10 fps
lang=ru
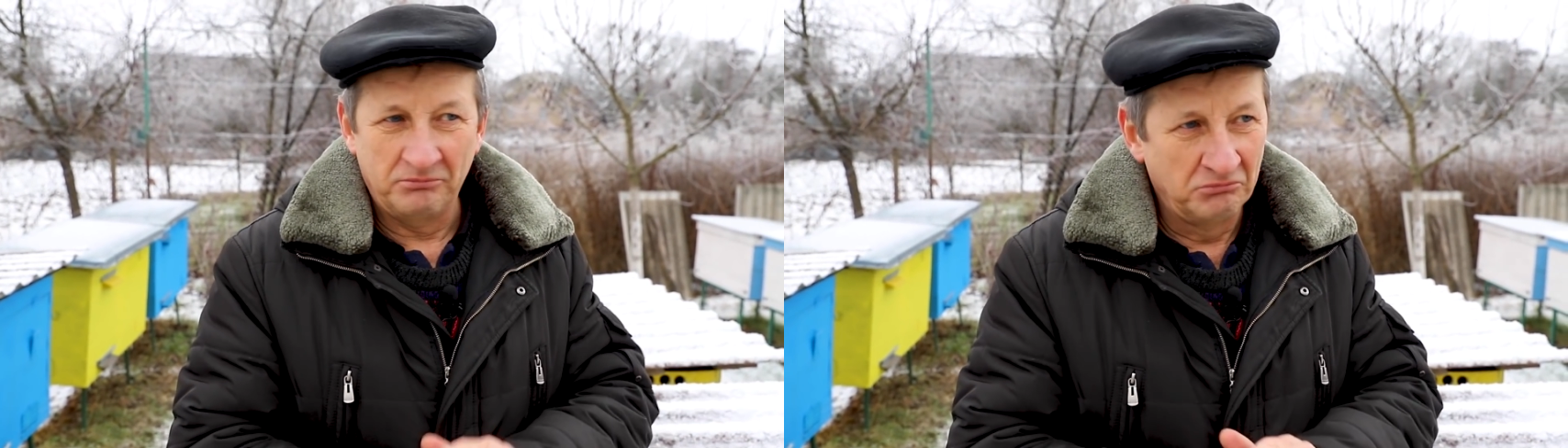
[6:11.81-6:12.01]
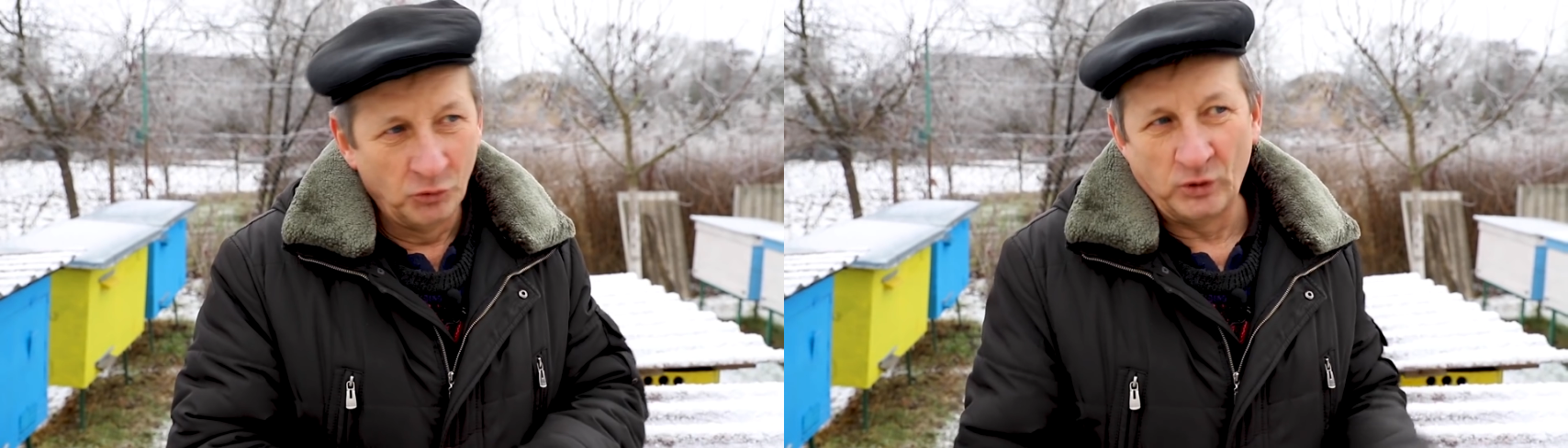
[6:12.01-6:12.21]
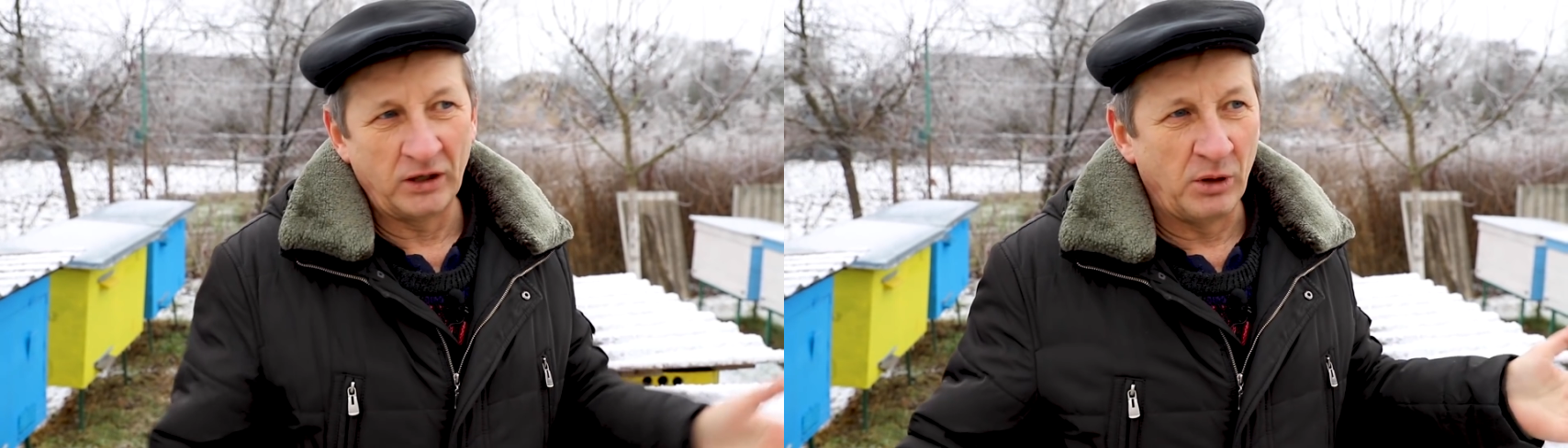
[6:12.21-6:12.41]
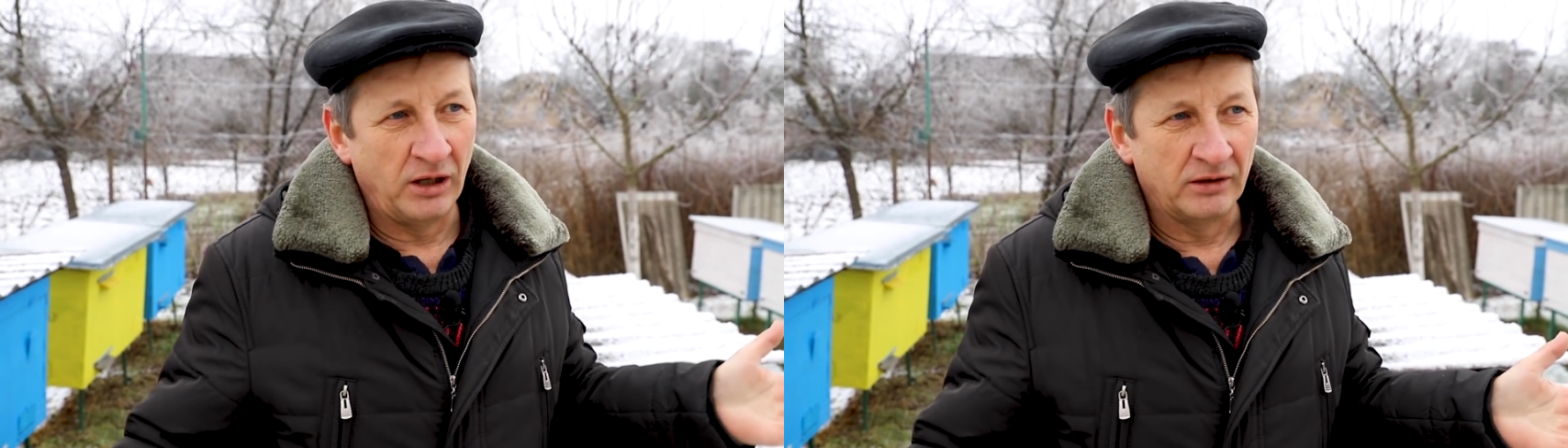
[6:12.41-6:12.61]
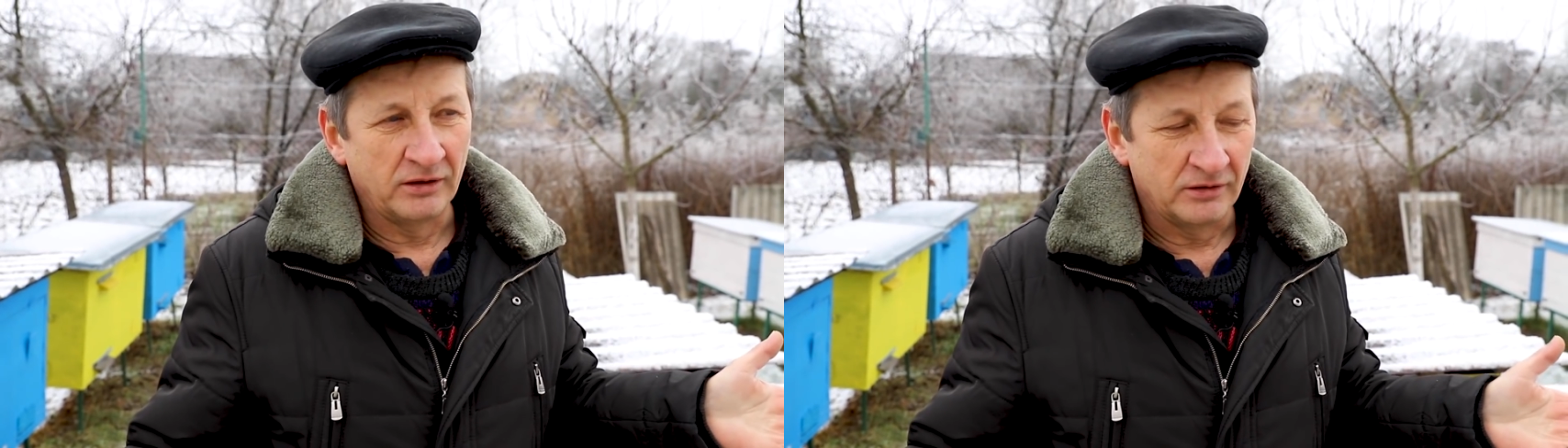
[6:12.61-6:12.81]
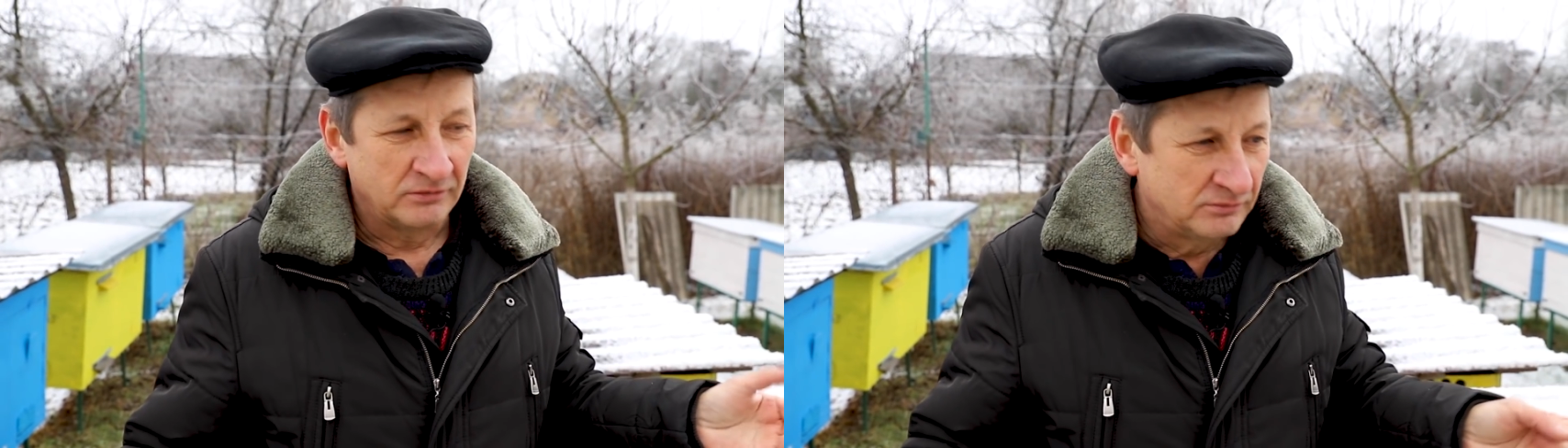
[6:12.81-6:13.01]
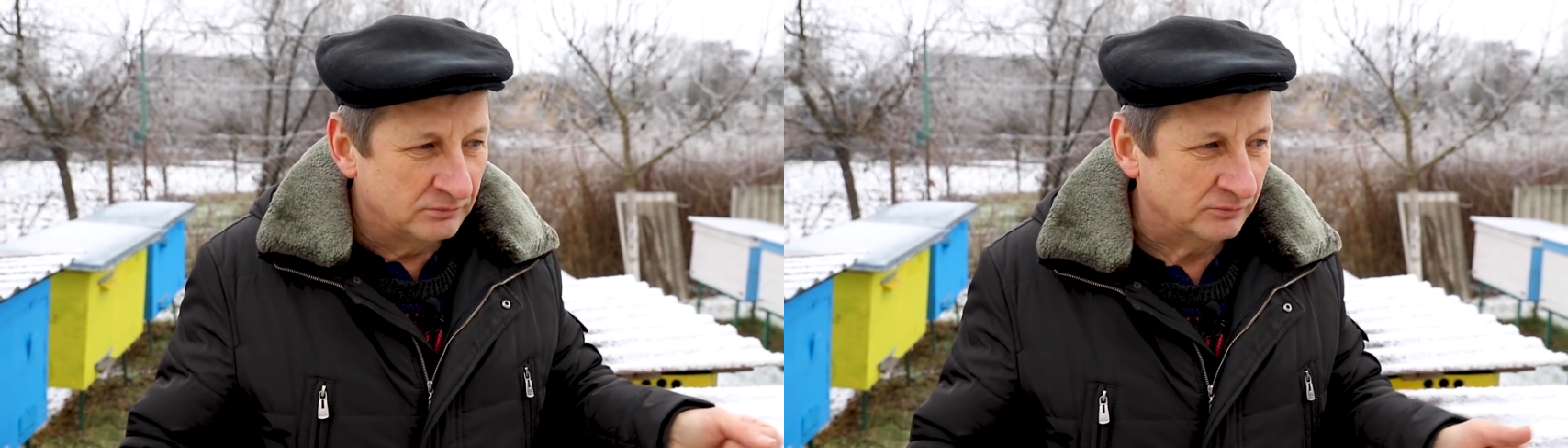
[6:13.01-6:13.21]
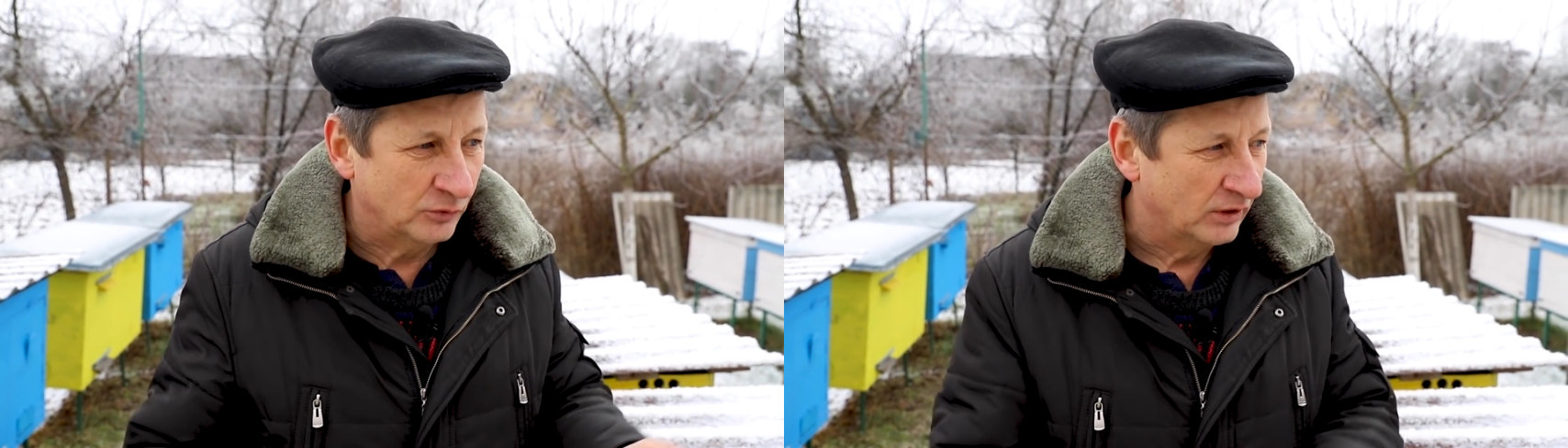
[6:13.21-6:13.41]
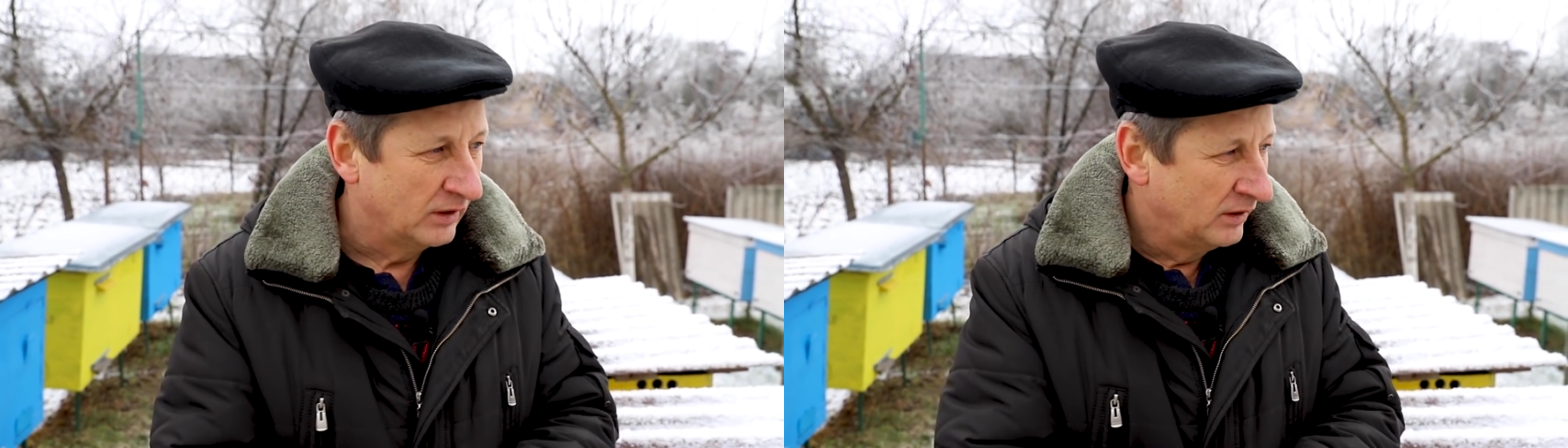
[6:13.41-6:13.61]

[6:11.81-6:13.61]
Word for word: ну, нормальная. Вот.